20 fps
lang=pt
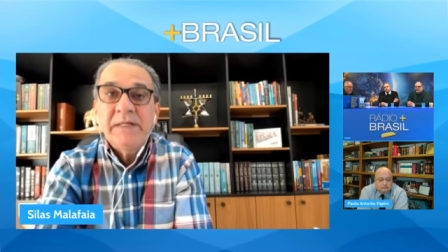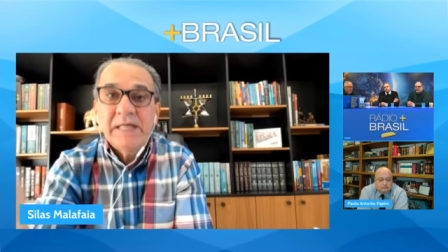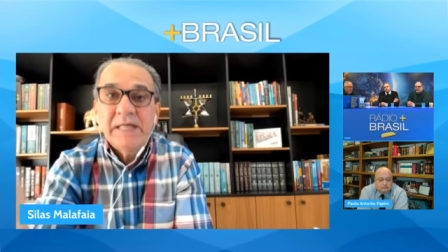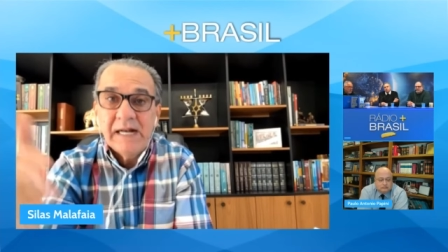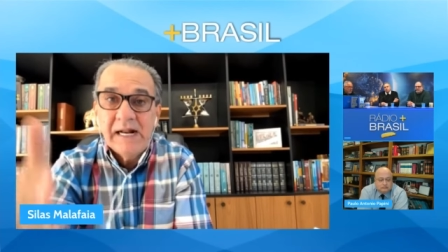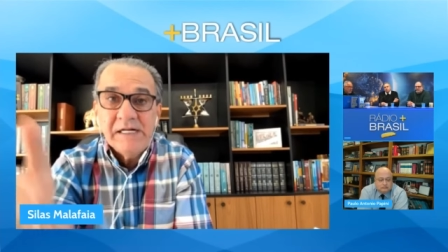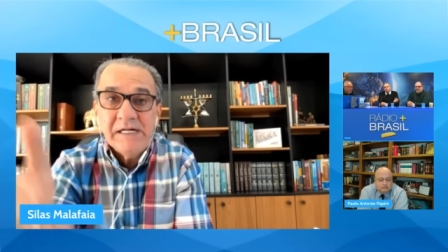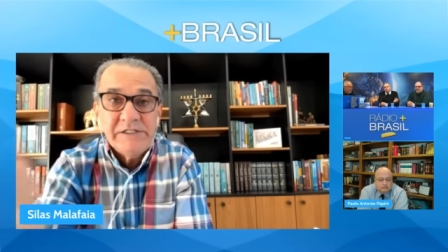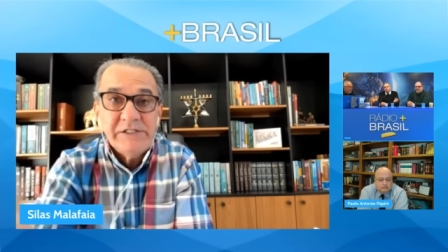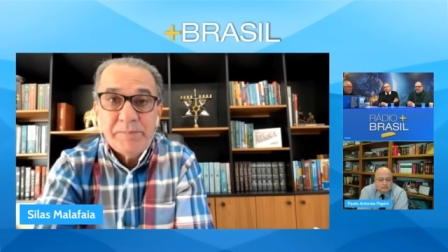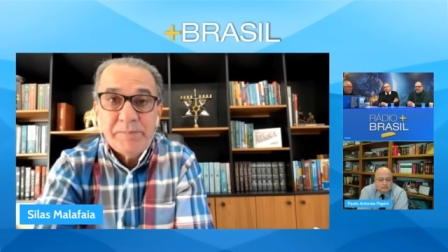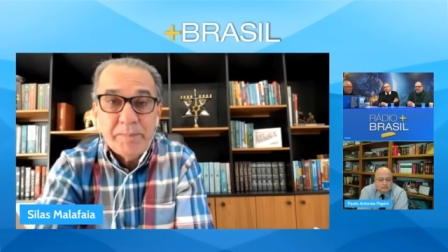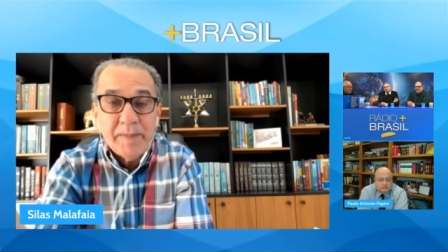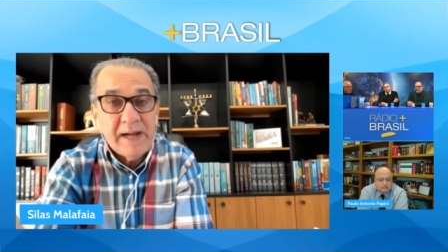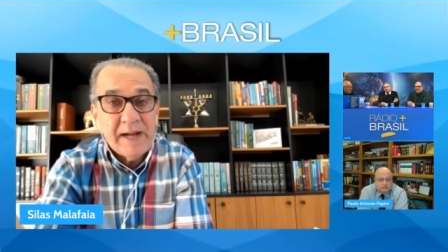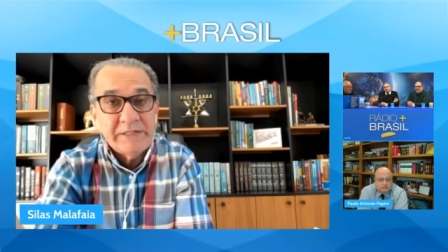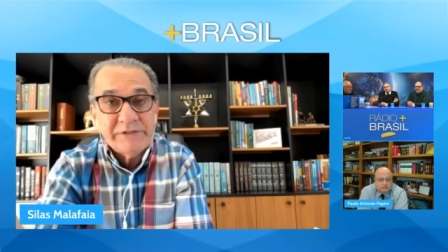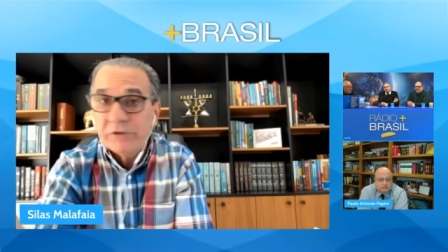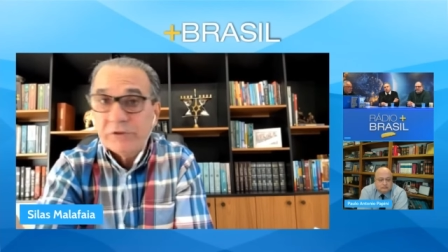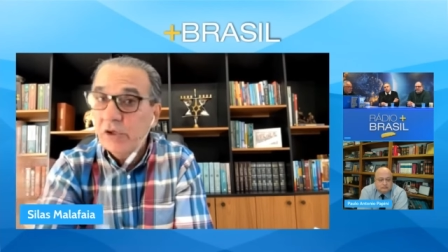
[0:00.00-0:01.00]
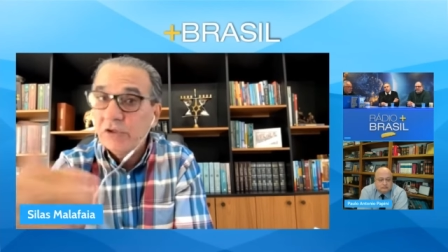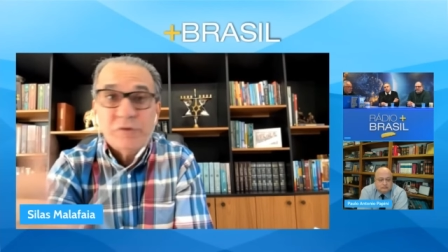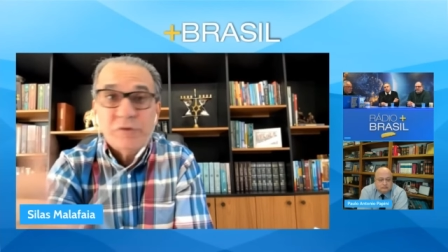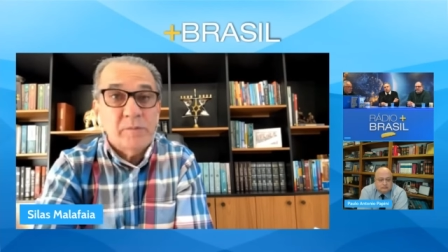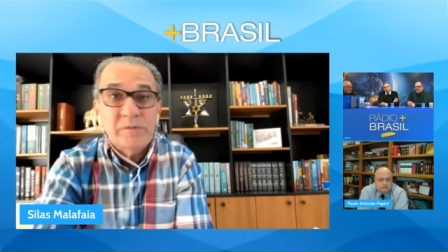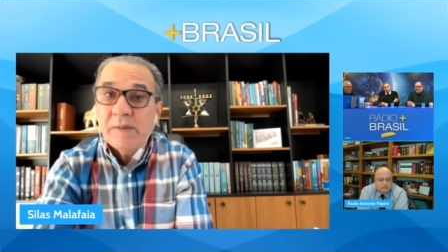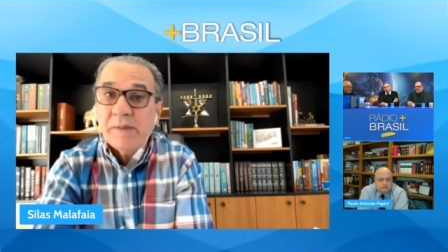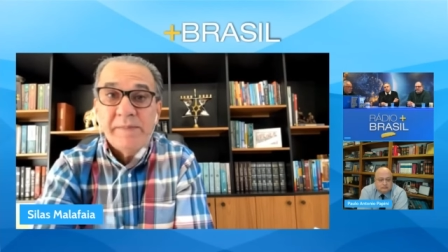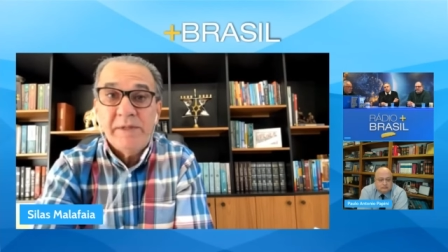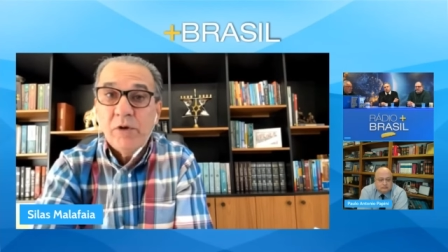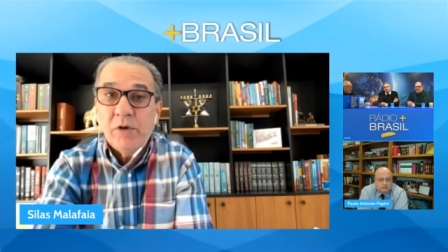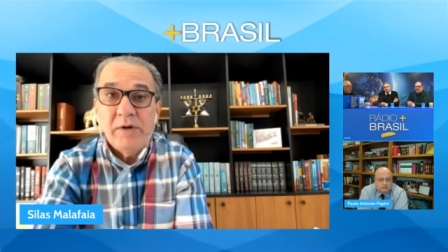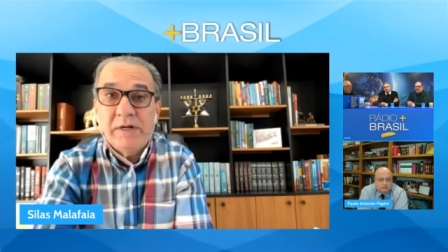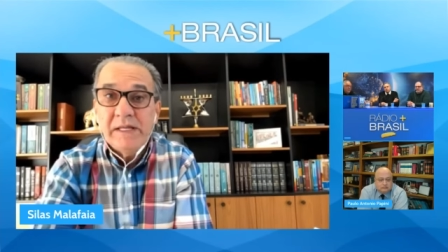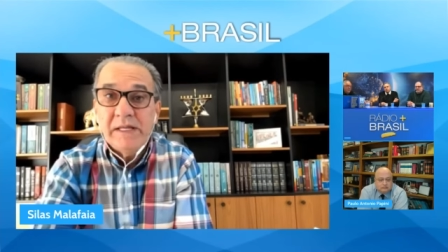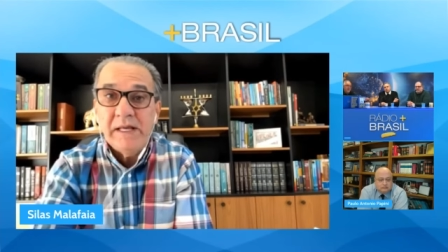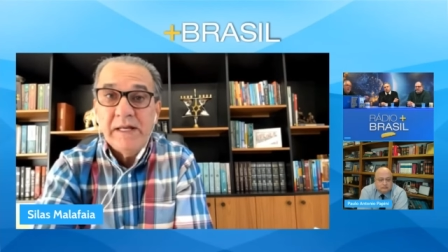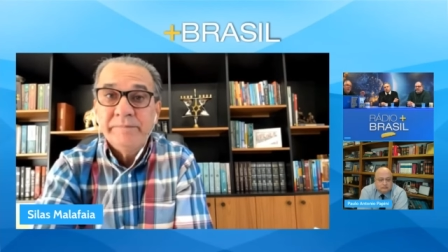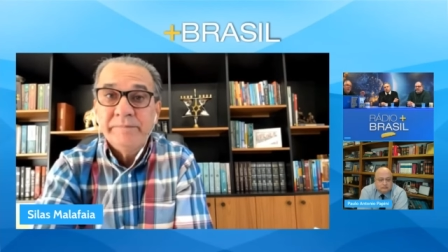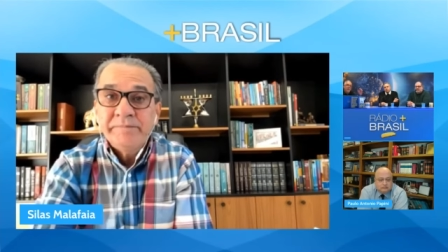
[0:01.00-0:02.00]
grande parte, nós somos a
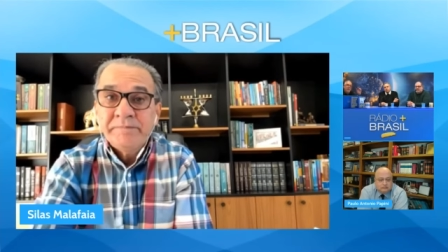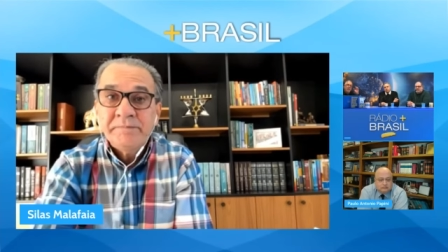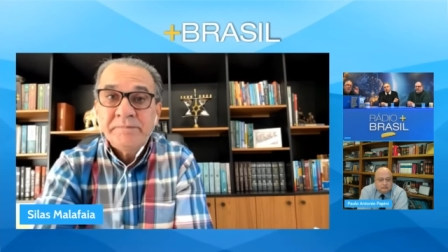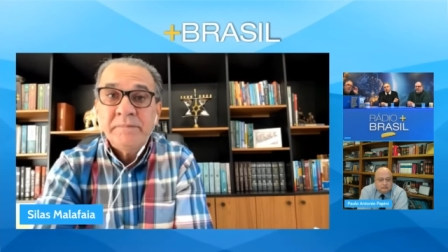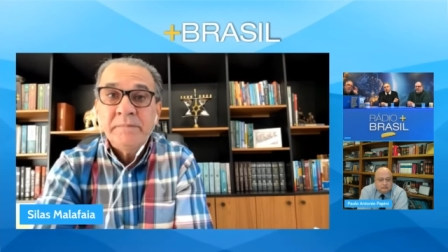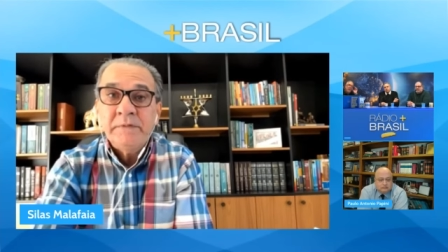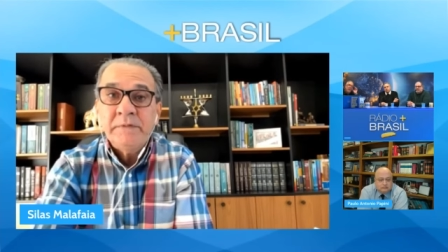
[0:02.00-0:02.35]
minoria.